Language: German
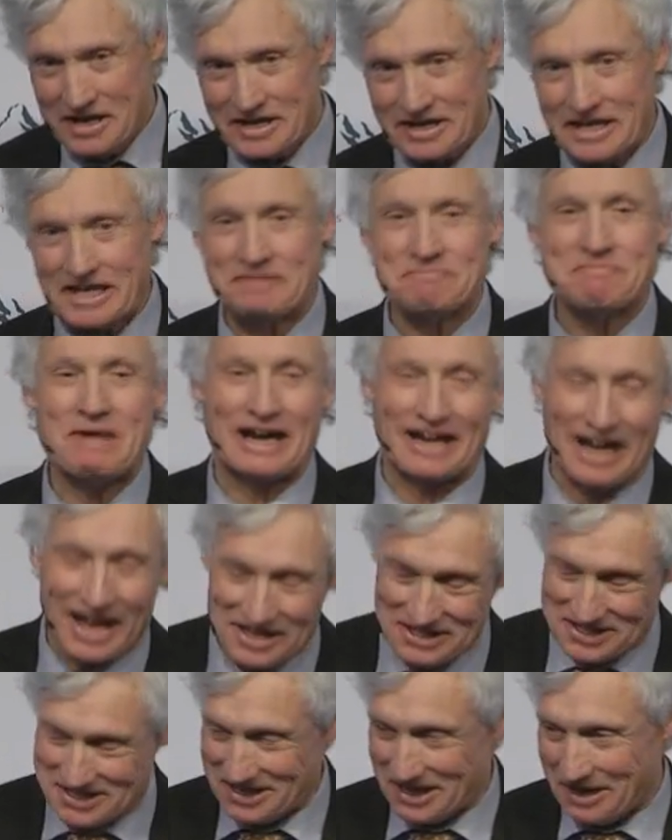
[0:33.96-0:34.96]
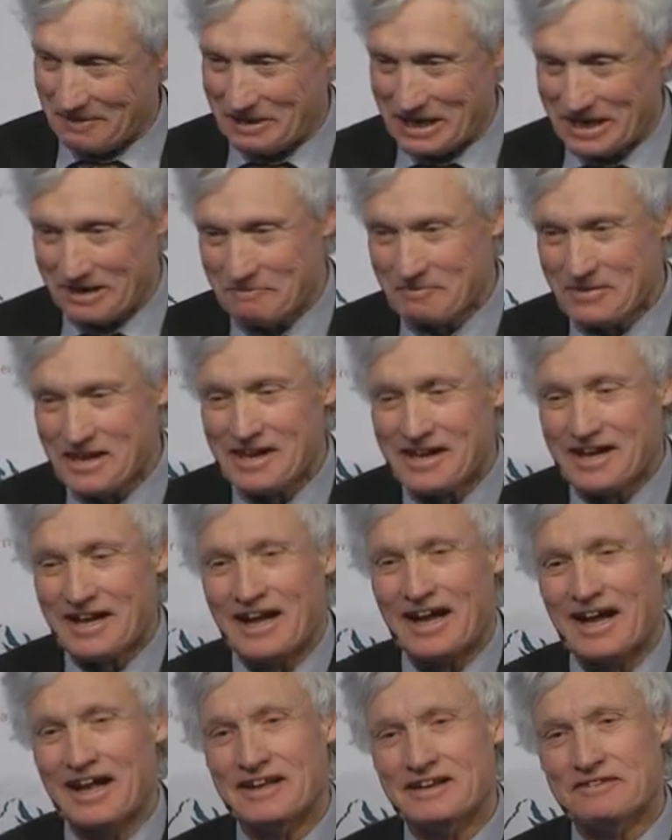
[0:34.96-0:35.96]
Nicht mehr ganz, aber
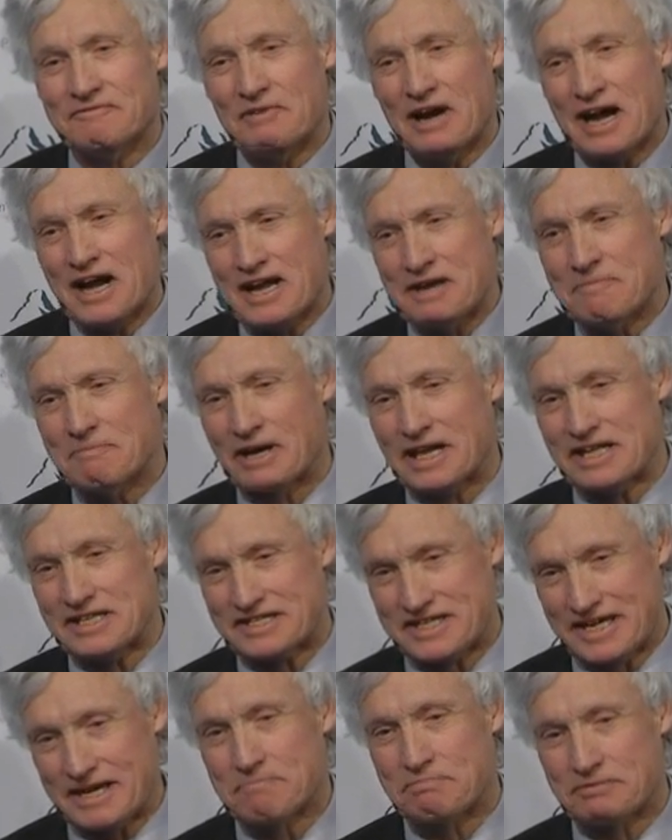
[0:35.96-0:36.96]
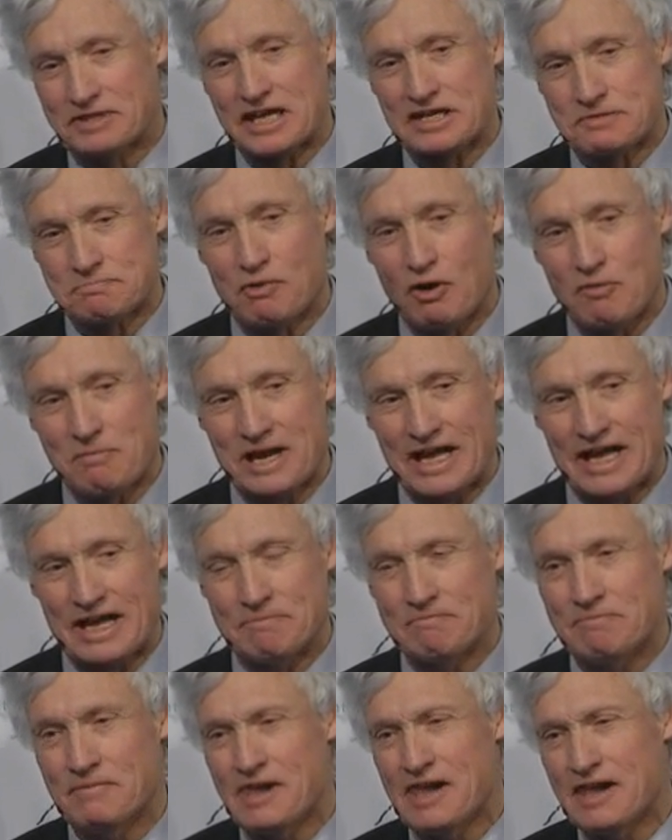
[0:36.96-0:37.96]
ähm, war im Prinzip das
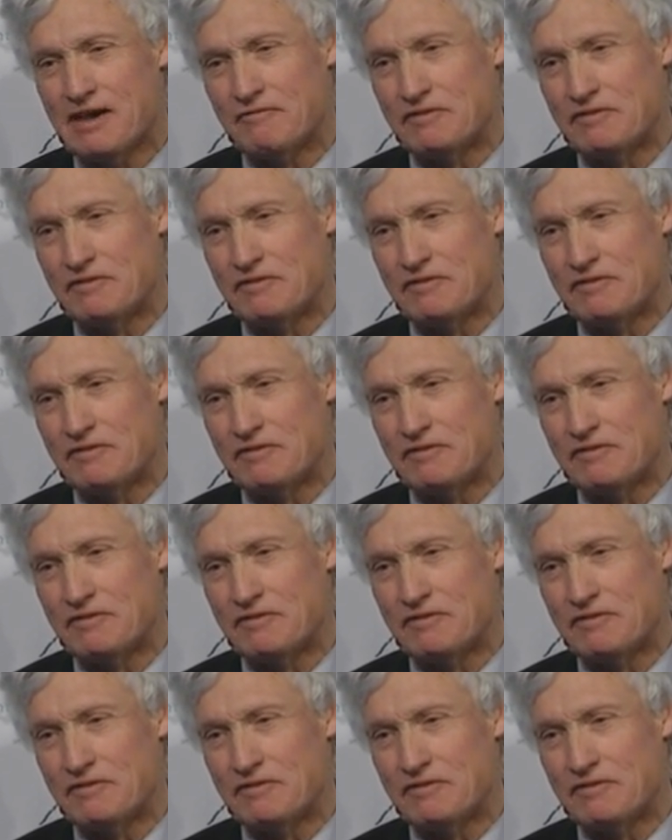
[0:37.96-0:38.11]
Problem,